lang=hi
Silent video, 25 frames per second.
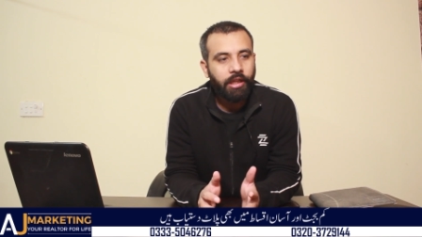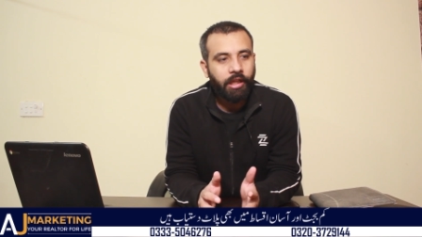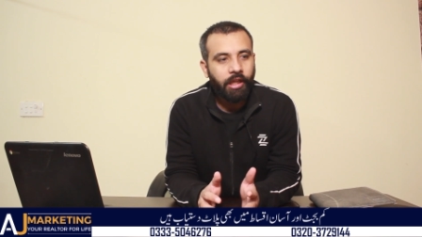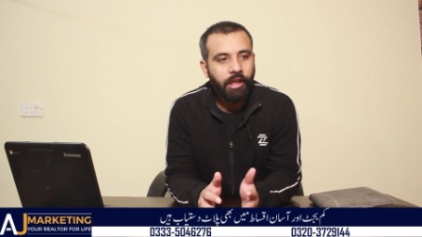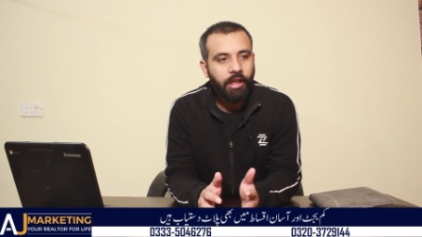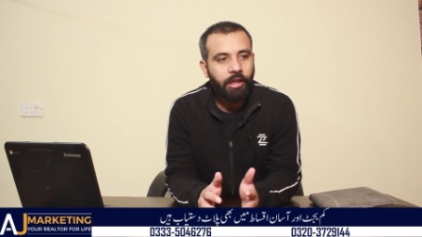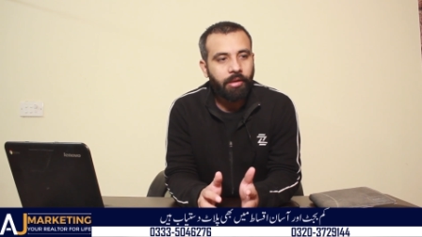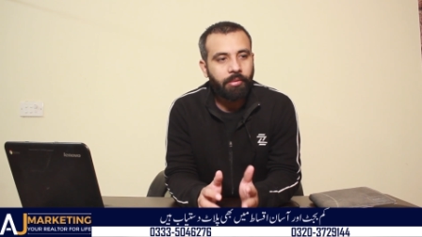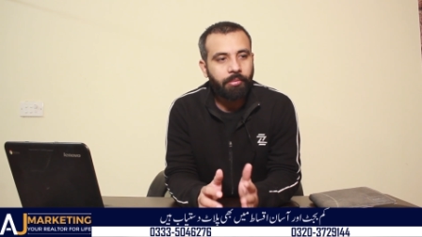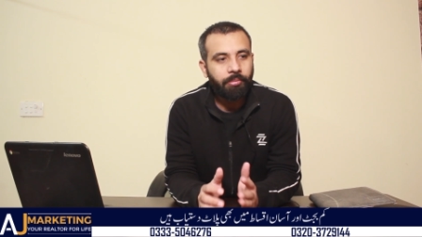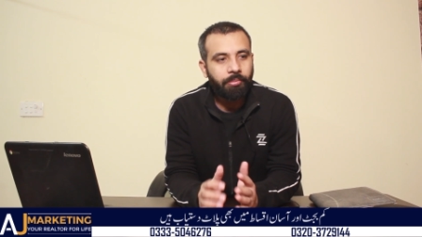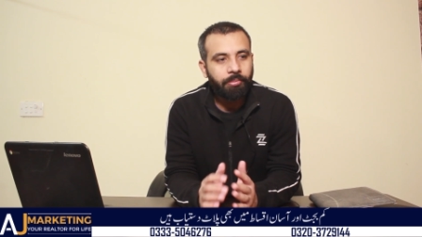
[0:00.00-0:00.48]

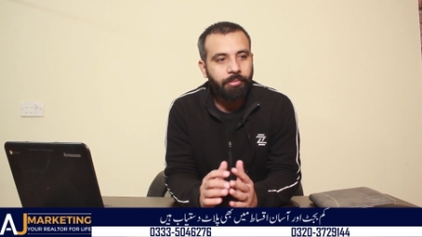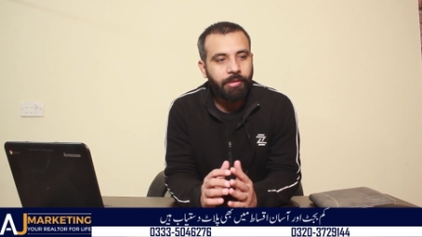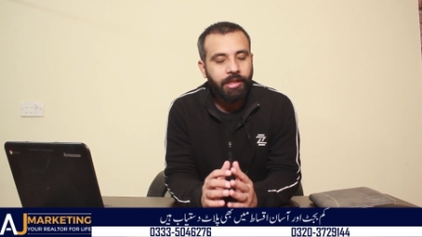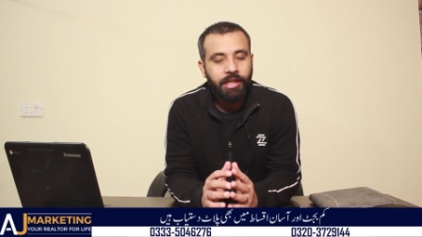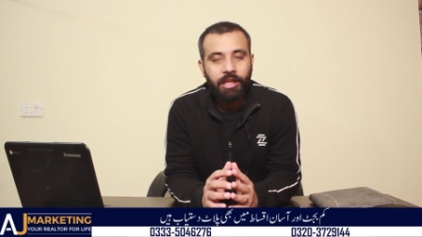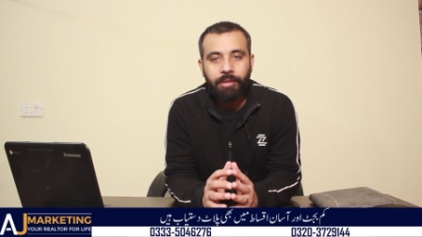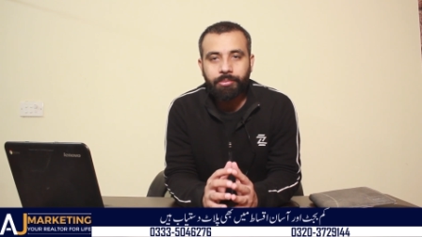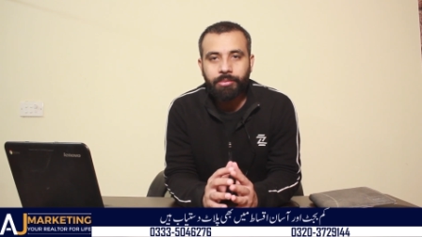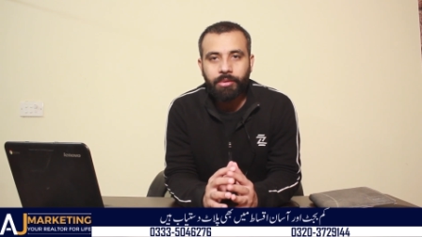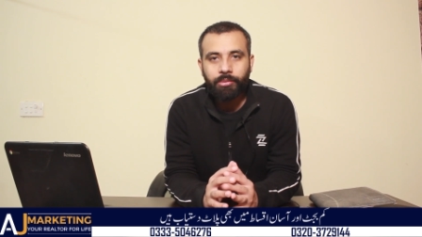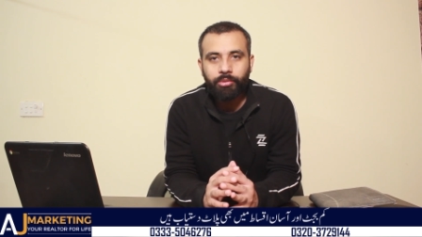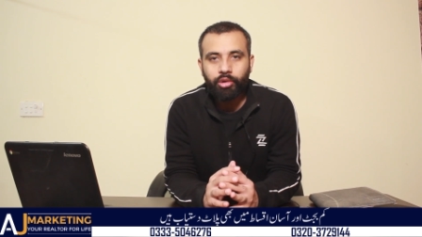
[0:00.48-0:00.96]
कि
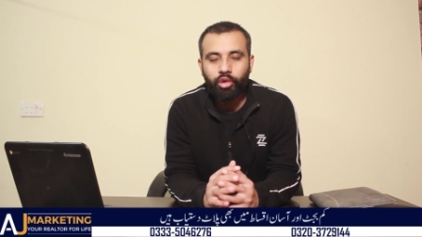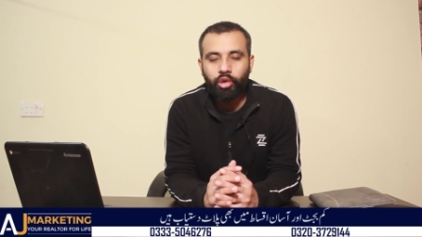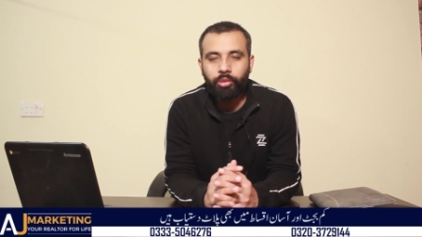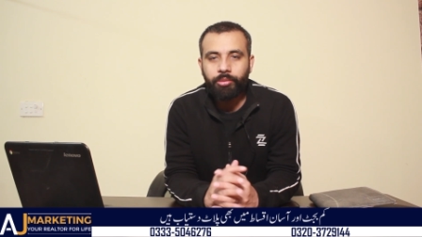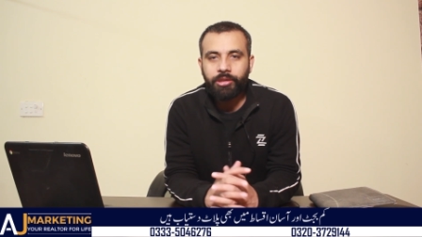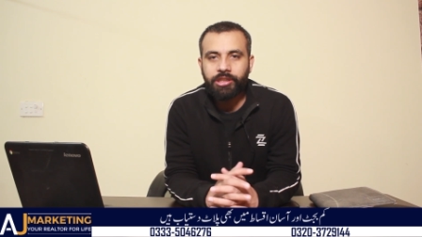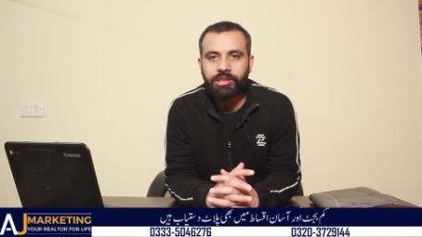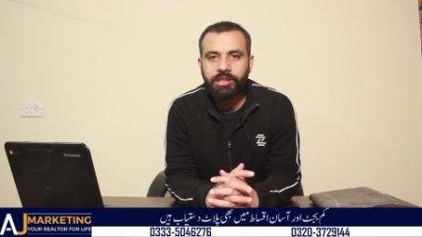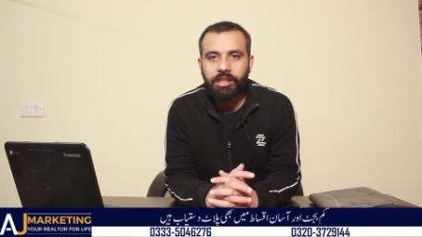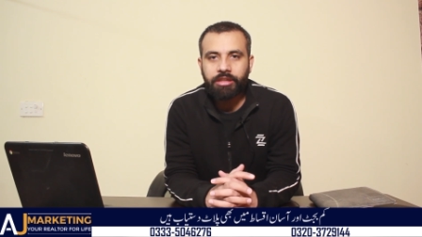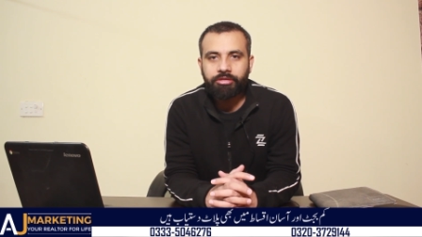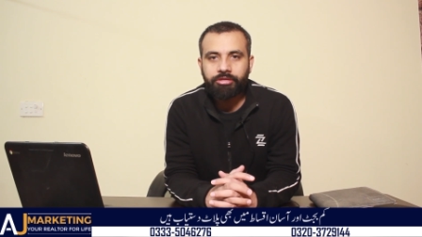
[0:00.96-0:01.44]
मेरे अपने भी दो
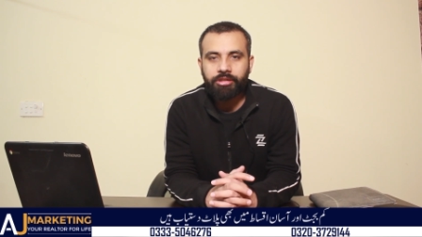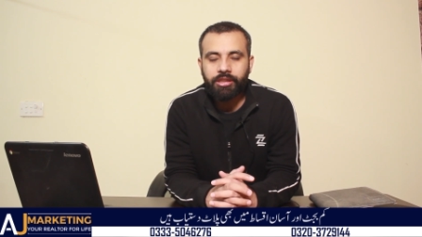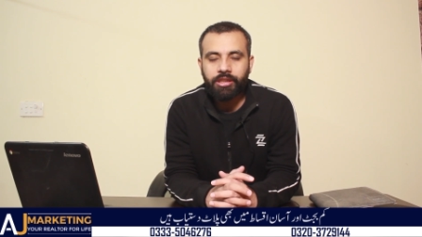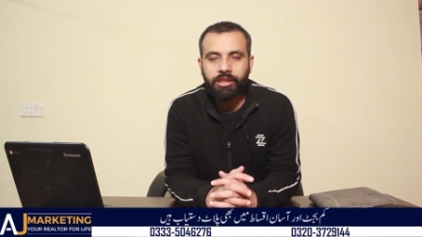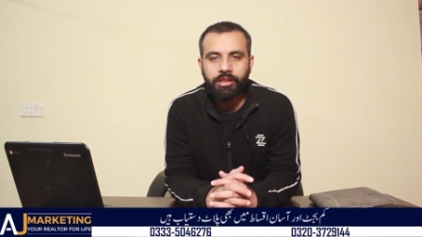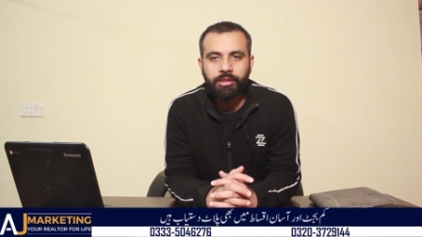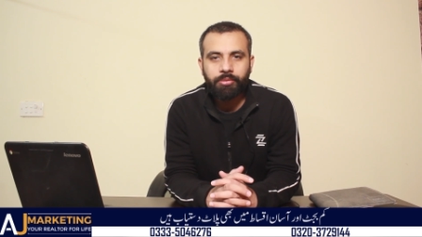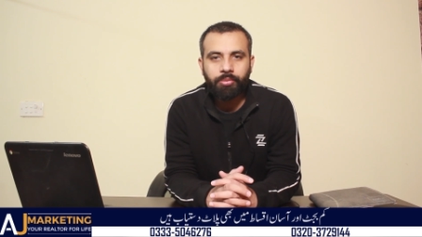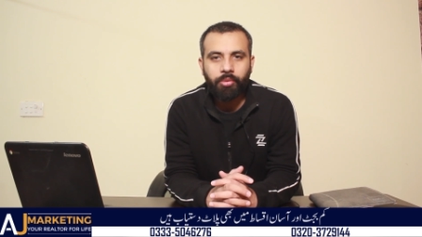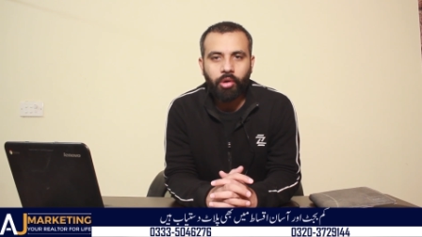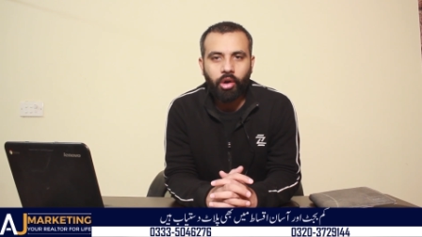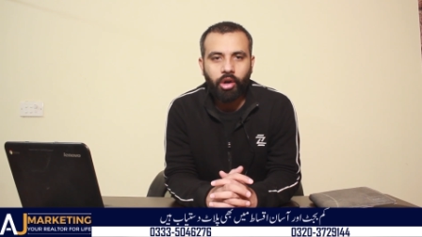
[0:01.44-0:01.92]
बीस सेंट्रल
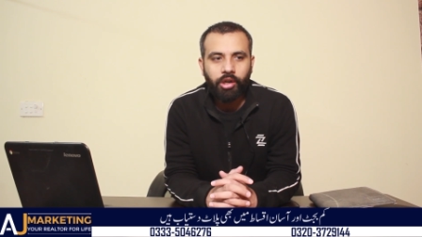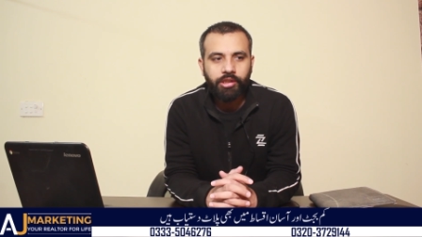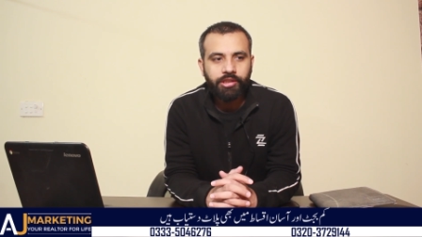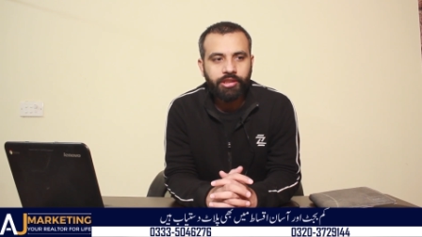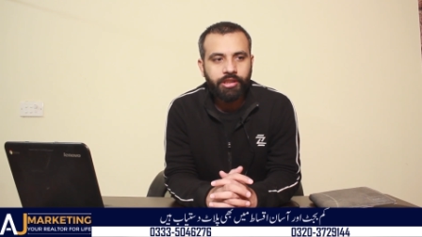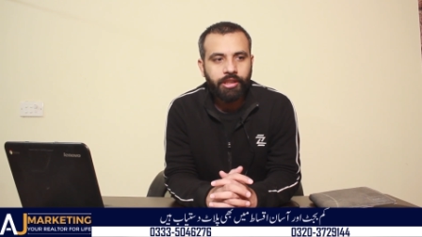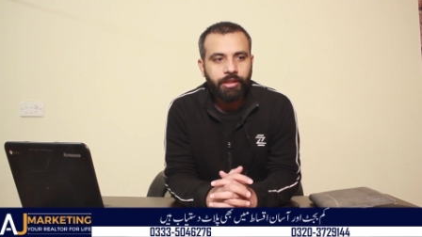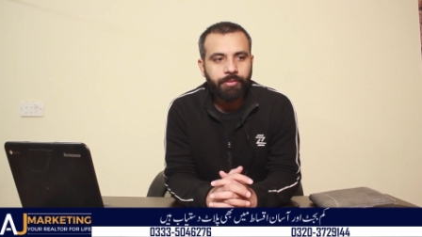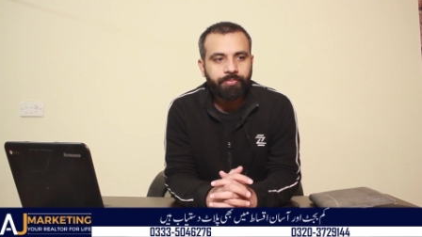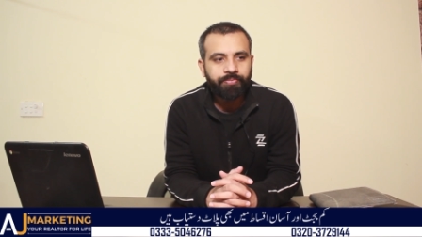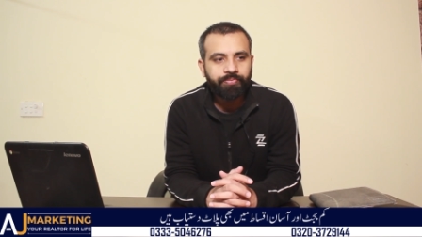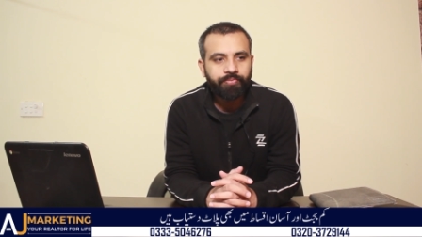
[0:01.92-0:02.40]
के
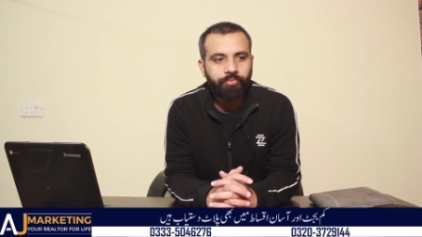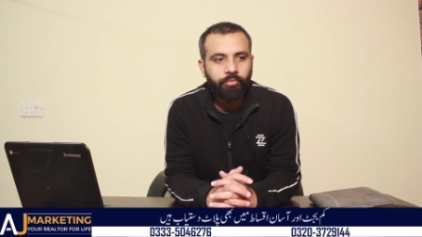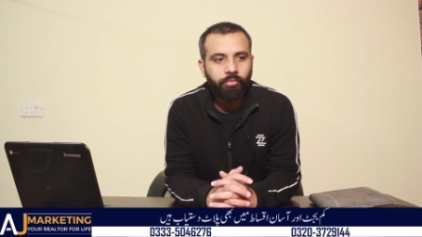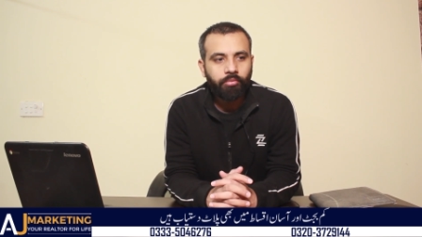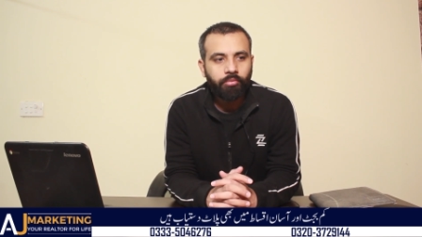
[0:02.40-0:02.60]
प्लॉट्स हैं